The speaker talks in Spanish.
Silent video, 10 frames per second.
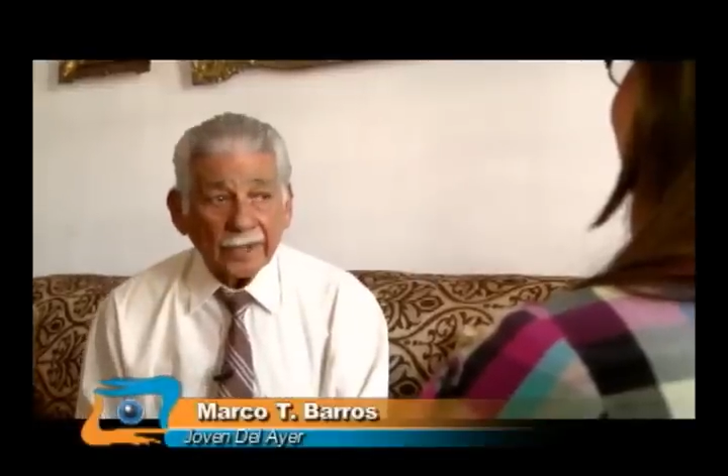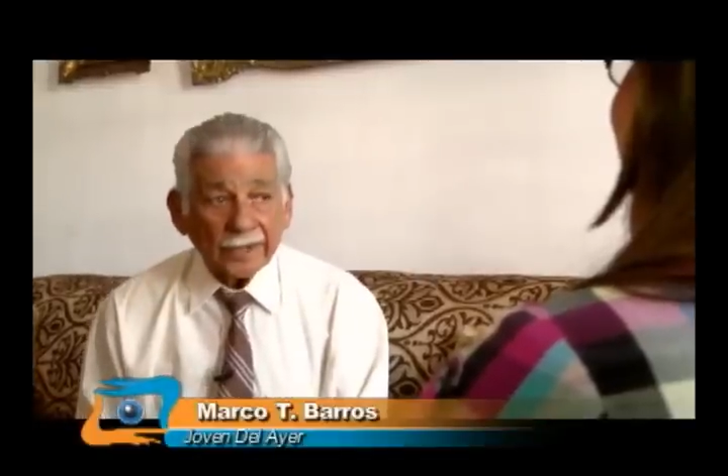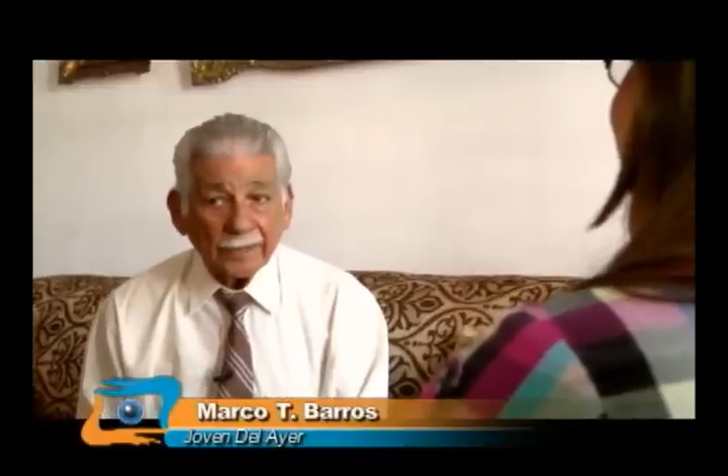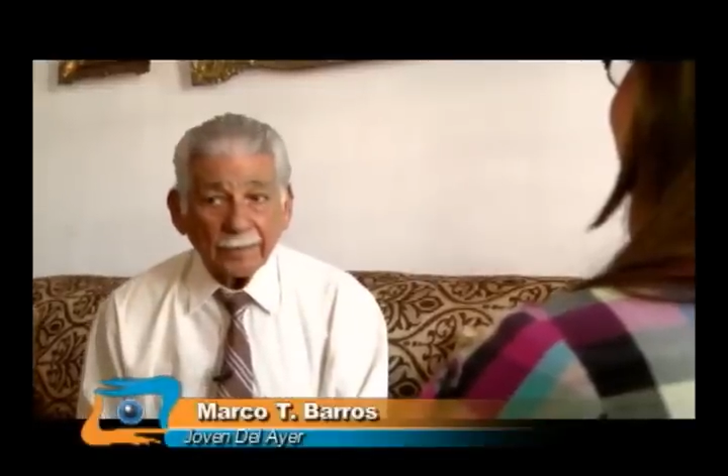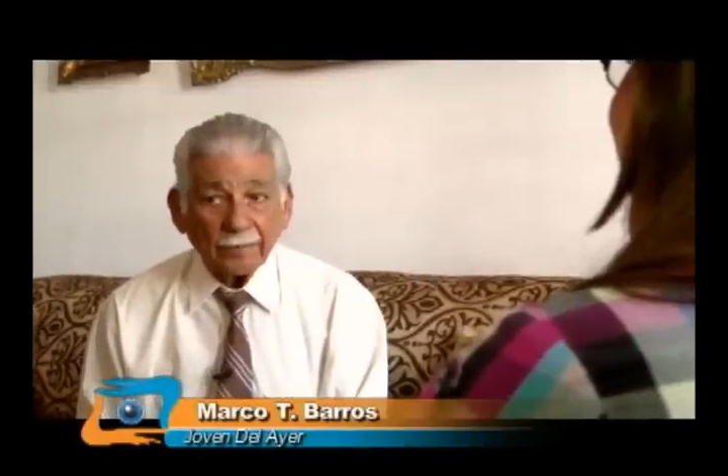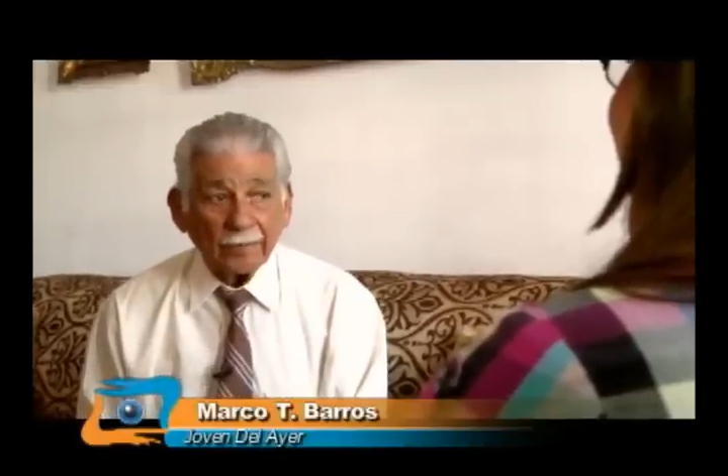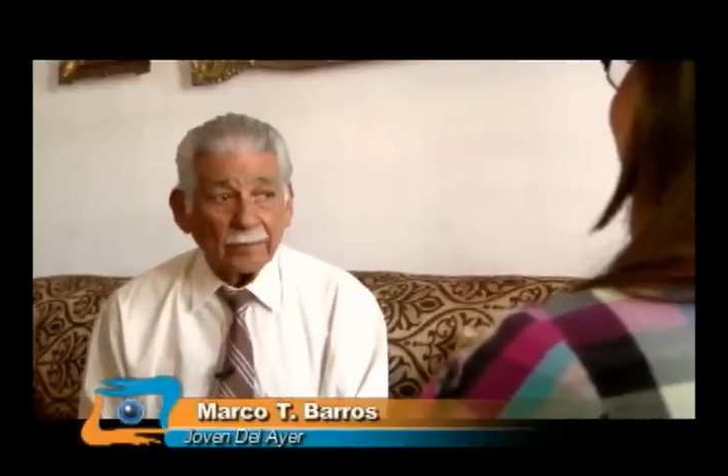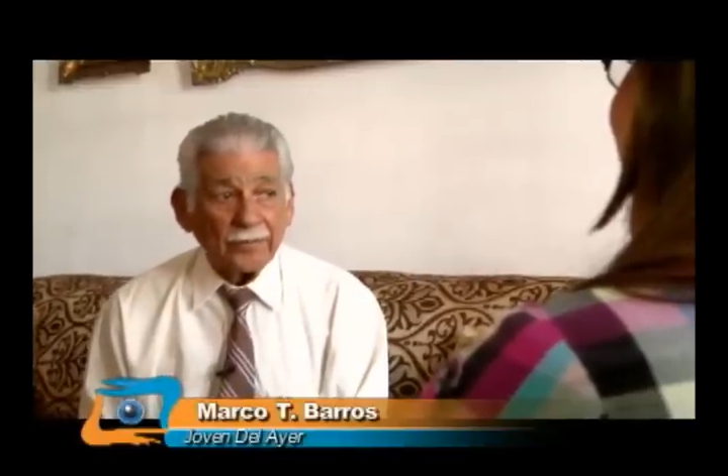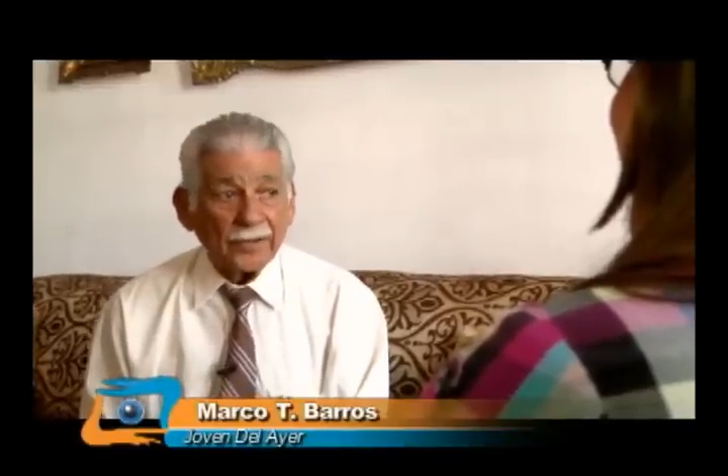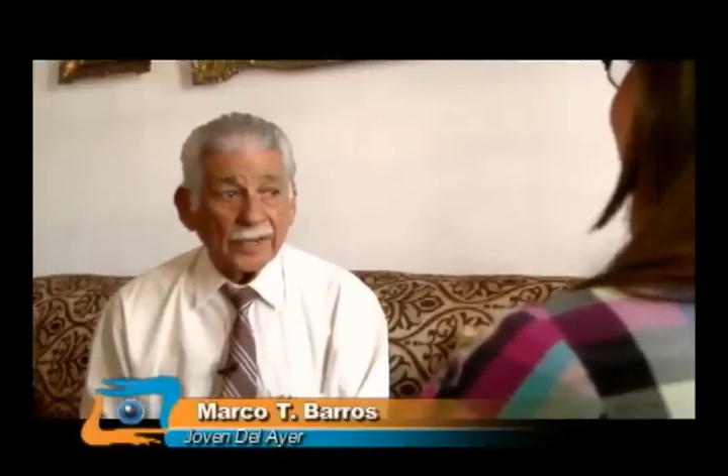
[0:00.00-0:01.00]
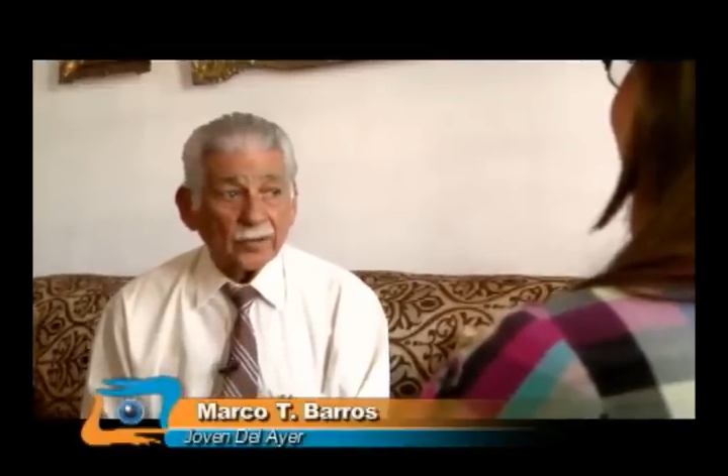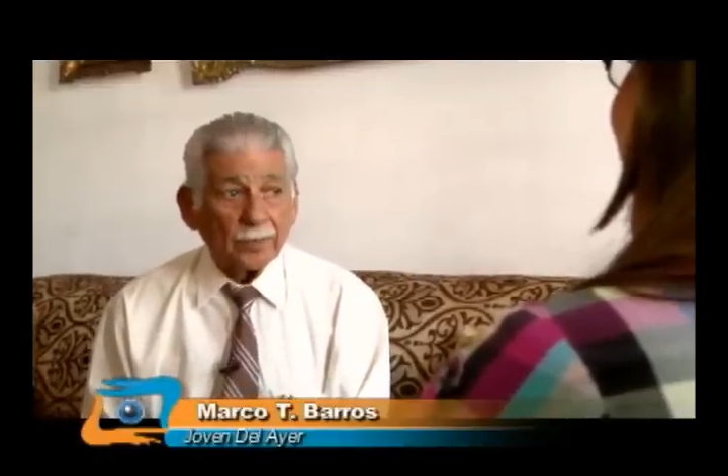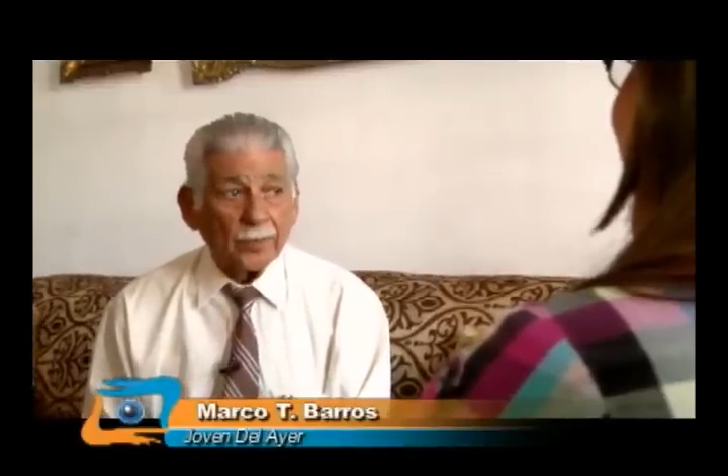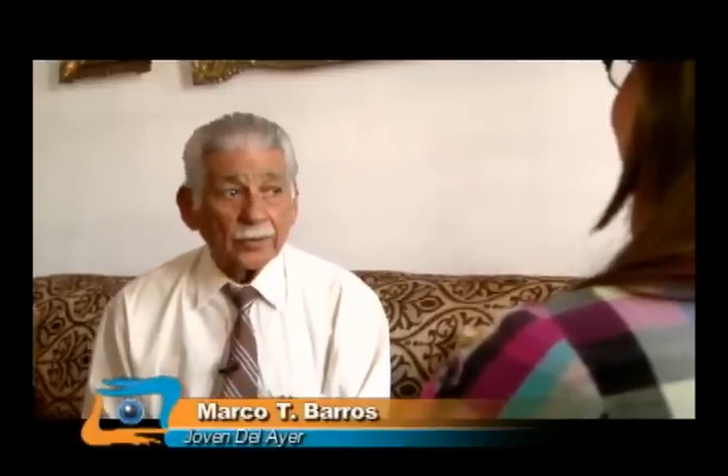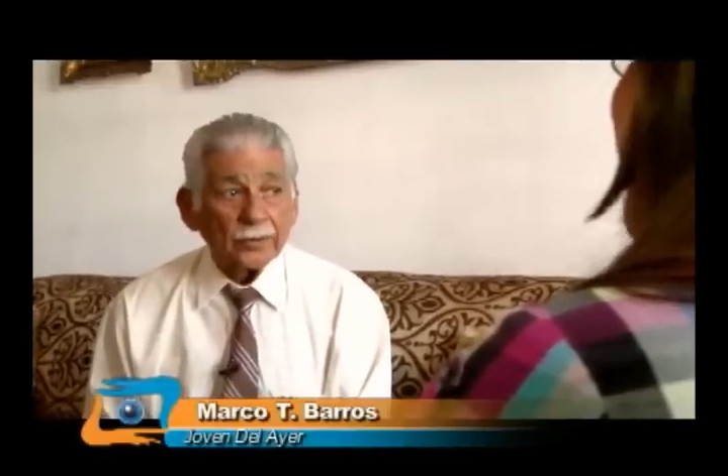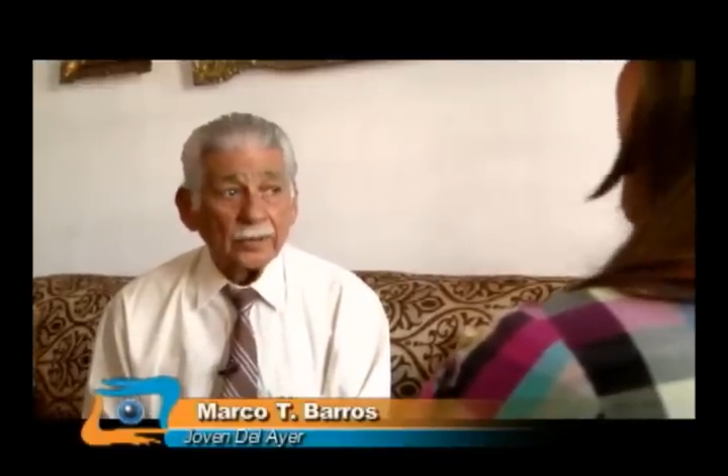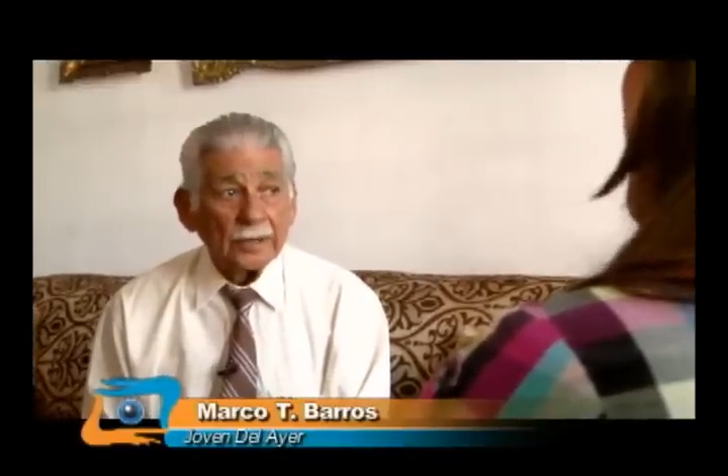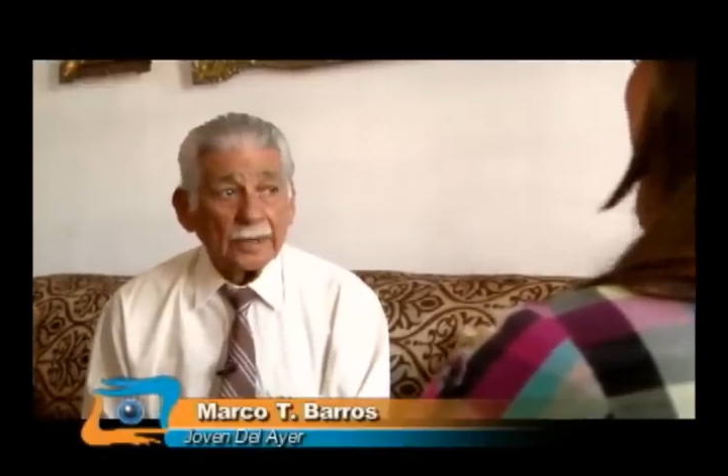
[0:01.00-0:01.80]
ella siempre fue muy fiel a su esposo